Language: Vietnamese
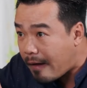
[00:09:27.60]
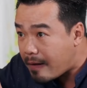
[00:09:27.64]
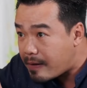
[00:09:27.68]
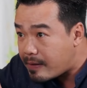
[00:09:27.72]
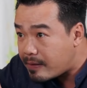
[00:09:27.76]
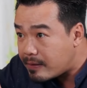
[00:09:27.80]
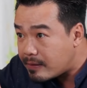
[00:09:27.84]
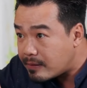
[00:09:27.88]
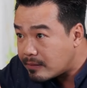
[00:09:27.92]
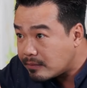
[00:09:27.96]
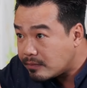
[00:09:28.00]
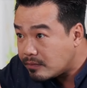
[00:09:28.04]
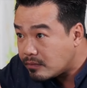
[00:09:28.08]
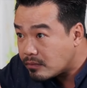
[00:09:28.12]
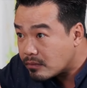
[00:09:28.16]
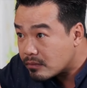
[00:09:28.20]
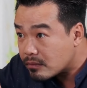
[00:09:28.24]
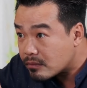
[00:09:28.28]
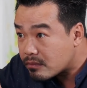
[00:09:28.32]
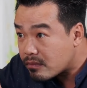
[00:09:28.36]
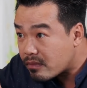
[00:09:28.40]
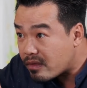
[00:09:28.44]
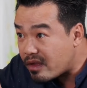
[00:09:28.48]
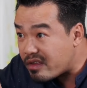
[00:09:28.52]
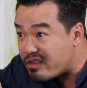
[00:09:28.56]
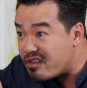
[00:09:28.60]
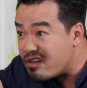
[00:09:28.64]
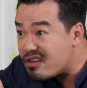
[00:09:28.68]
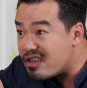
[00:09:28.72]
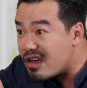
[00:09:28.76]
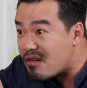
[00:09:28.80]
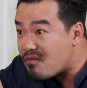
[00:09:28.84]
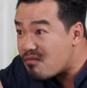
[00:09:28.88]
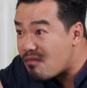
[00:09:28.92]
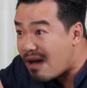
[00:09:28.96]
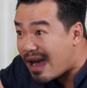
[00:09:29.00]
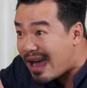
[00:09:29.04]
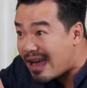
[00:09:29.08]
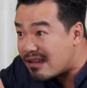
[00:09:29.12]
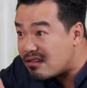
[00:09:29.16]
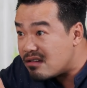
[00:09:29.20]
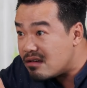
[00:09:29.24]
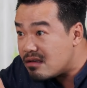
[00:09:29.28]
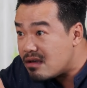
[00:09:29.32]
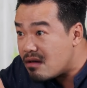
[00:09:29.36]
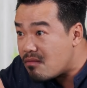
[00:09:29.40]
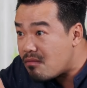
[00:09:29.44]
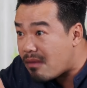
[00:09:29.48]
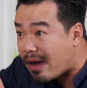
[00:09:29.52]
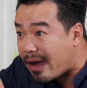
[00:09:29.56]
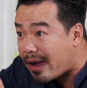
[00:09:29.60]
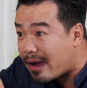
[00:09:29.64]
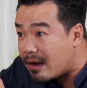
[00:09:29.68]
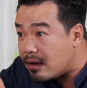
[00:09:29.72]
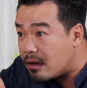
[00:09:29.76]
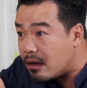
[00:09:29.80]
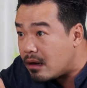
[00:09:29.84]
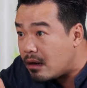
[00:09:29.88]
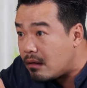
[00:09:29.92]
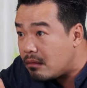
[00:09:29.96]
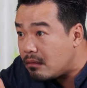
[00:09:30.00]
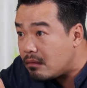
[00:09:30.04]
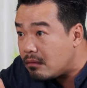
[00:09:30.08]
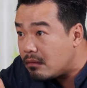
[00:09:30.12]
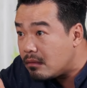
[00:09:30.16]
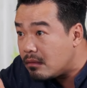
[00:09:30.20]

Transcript: vậy ta thì đứa giống ba đứa giống mẹ được